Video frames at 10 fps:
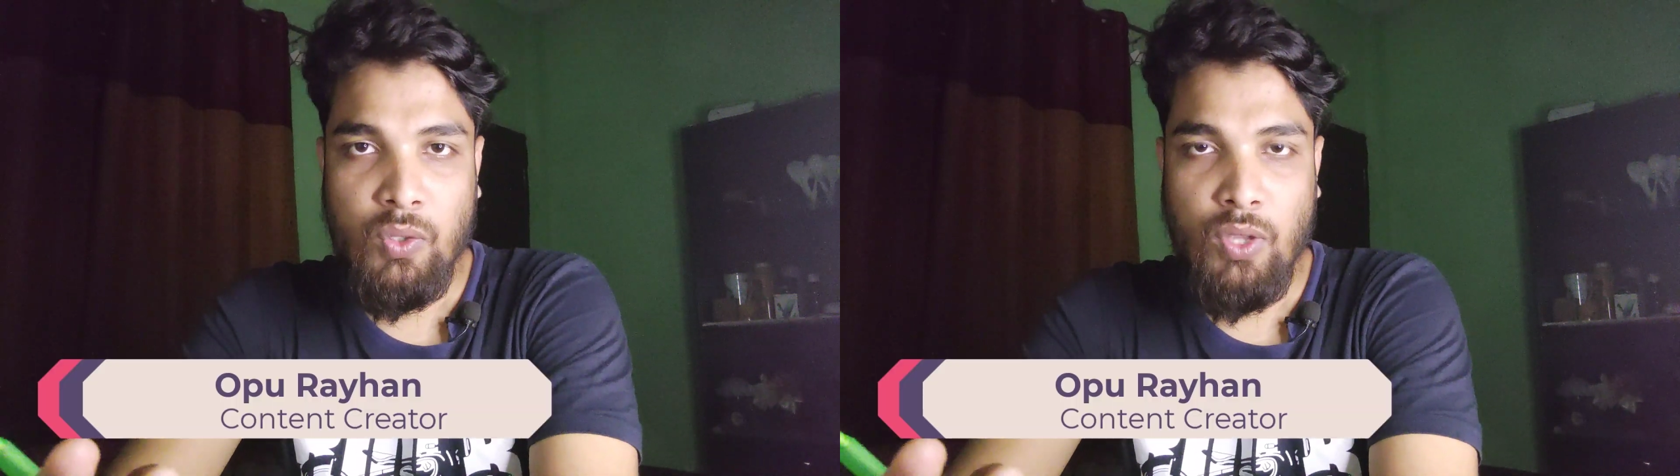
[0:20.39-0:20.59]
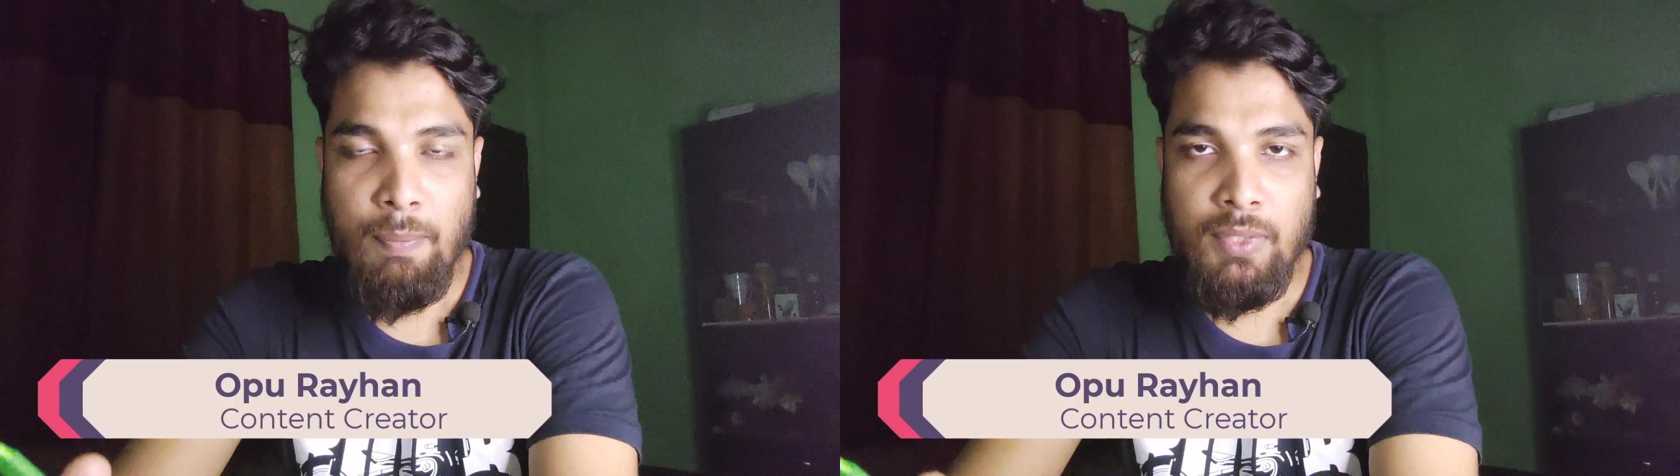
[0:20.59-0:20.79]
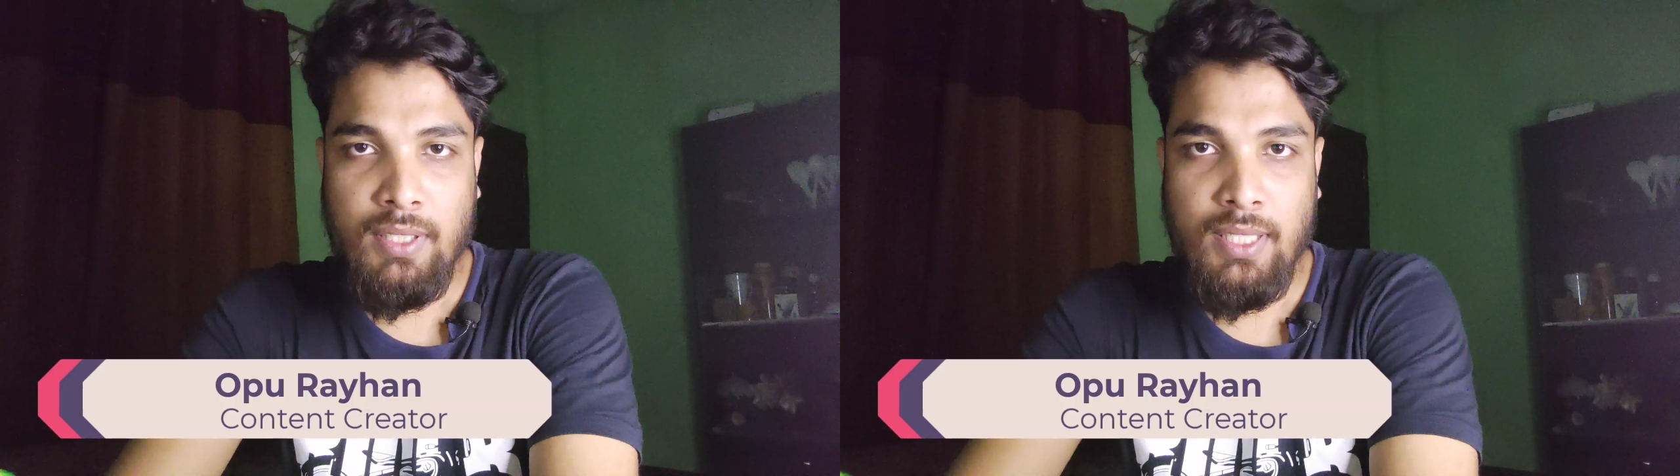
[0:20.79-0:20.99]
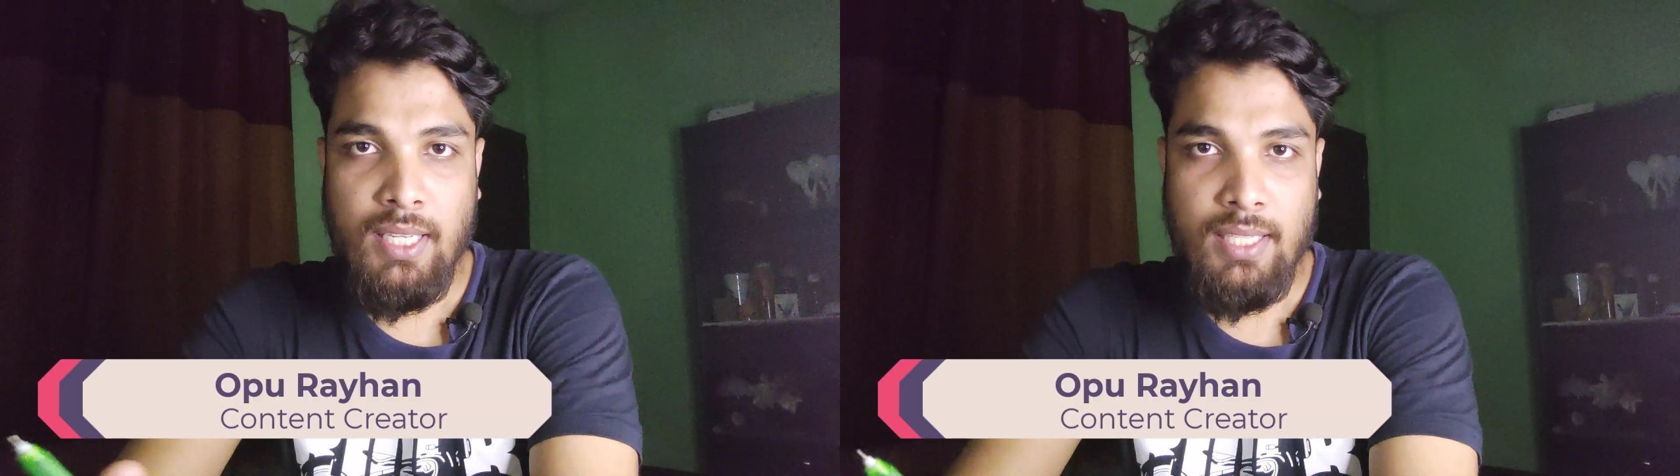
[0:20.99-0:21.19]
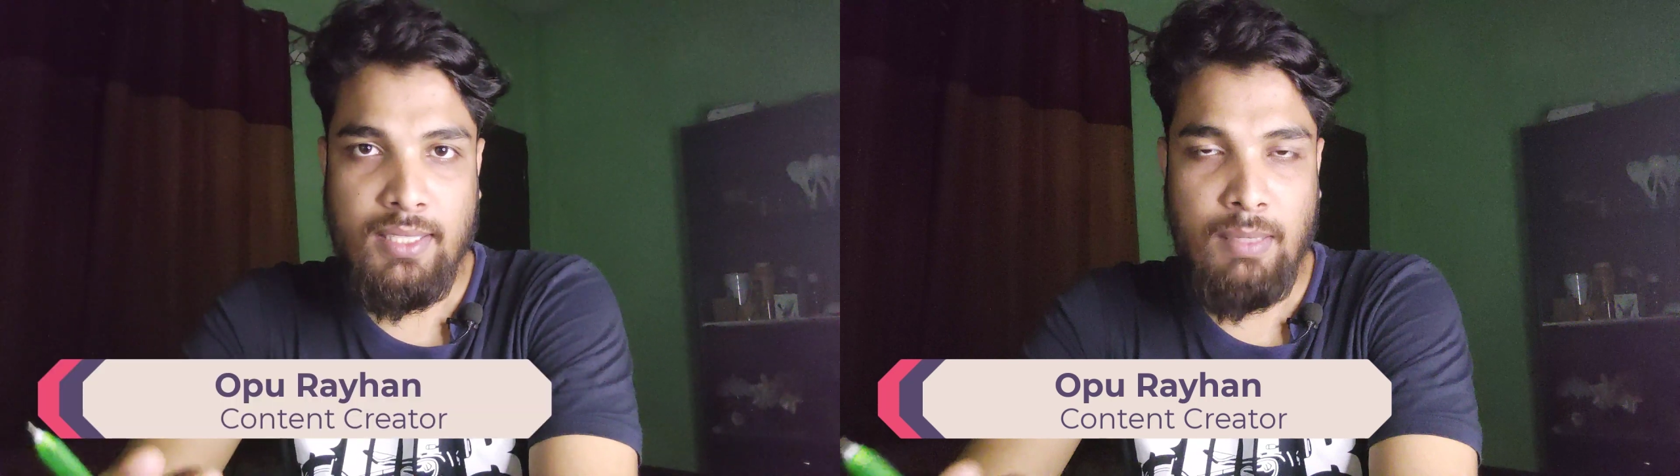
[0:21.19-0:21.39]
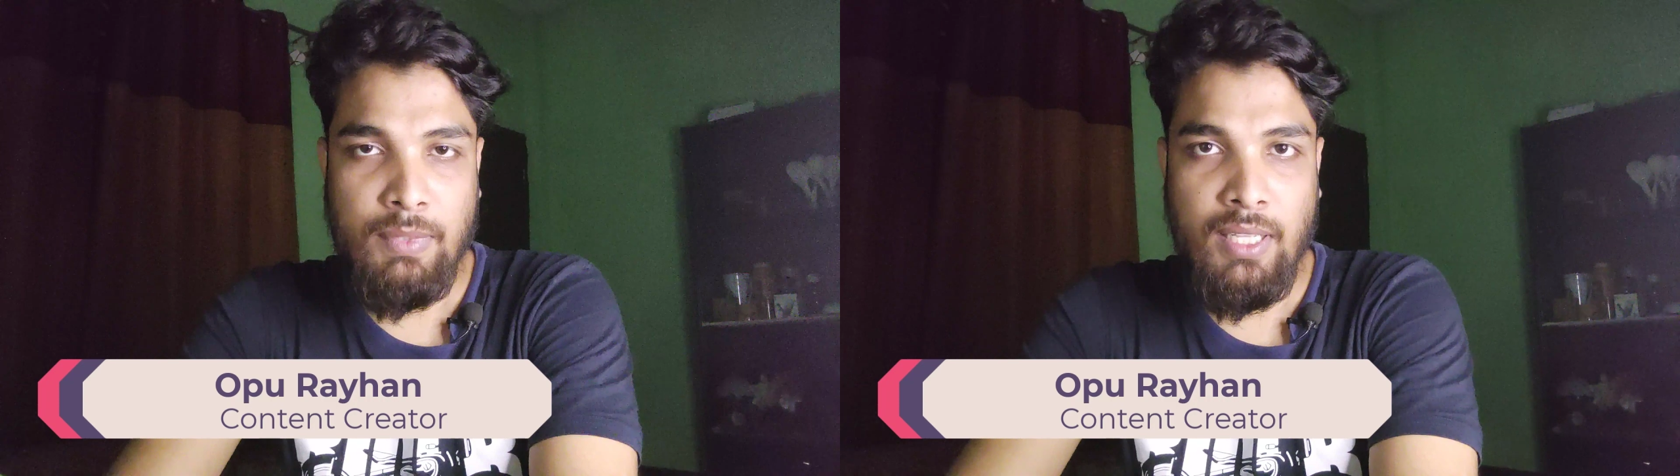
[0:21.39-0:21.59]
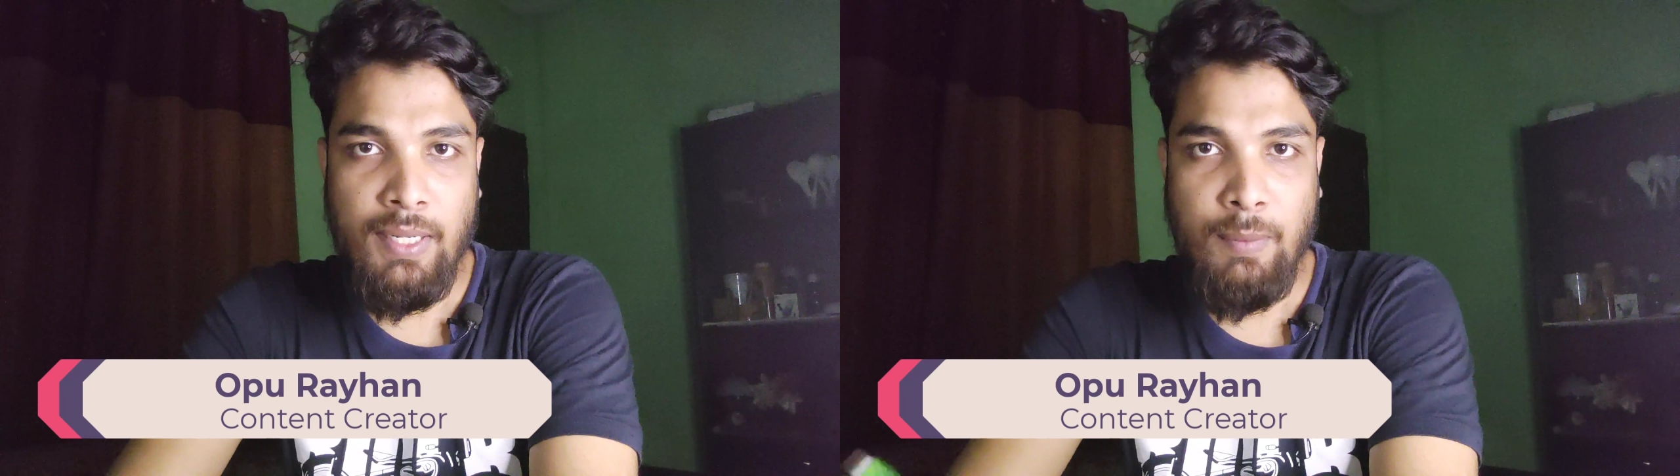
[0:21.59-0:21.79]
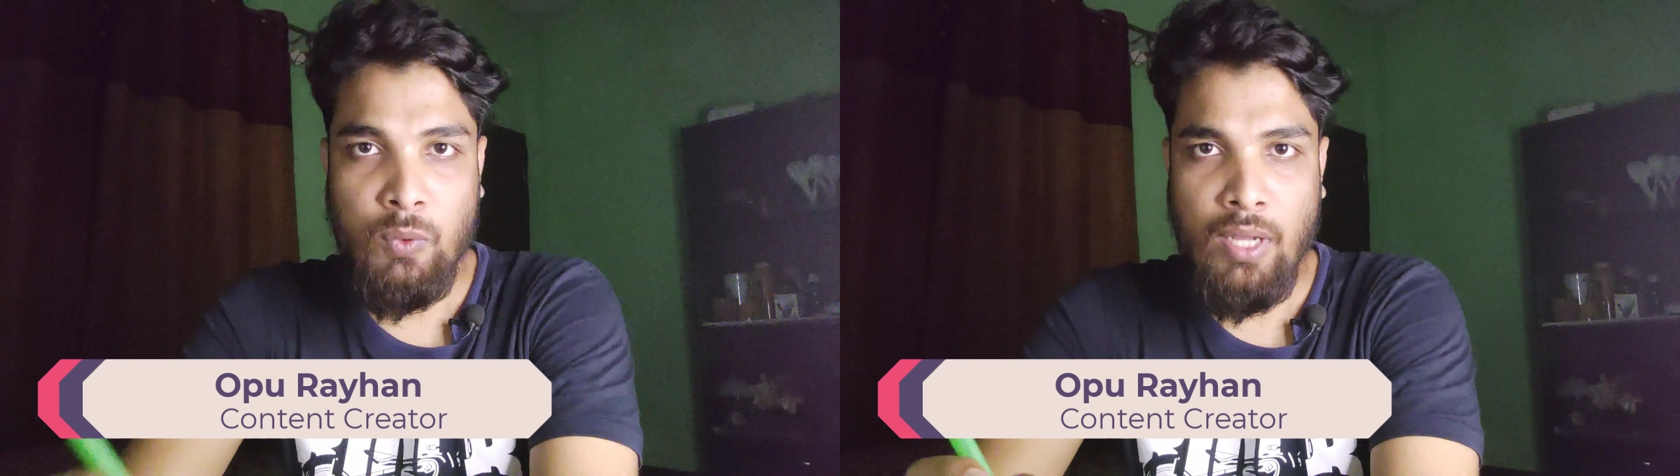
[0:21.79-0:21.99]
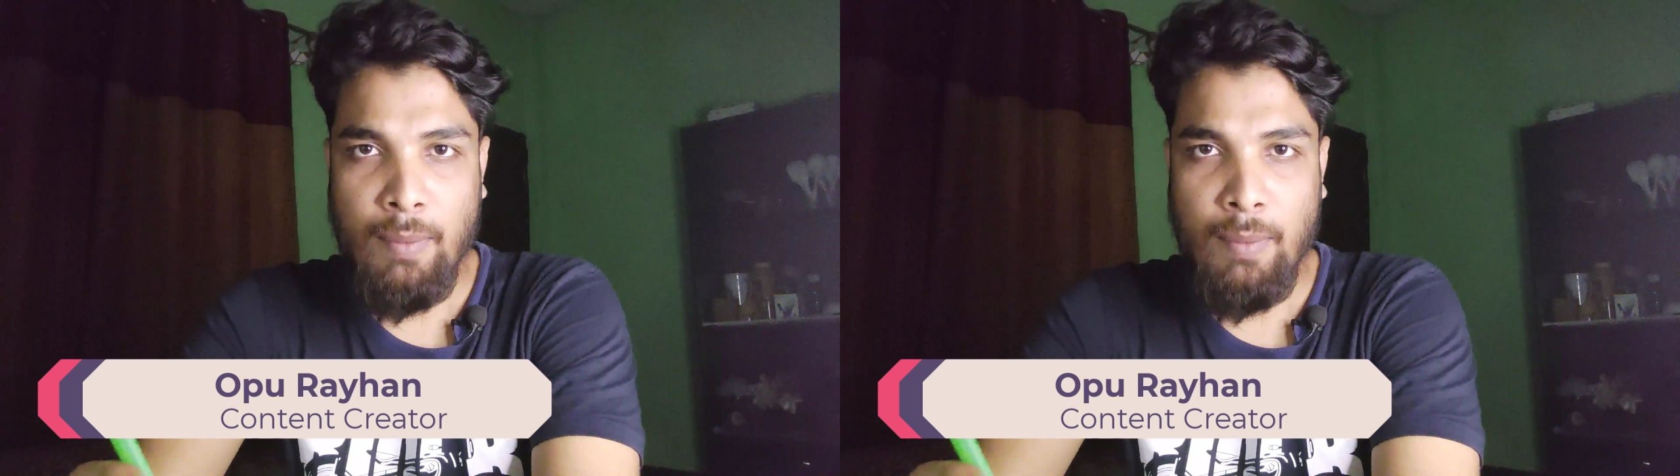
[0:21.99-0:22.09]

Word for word: তো আপনাদেরকে আজকে আমি দেখাবো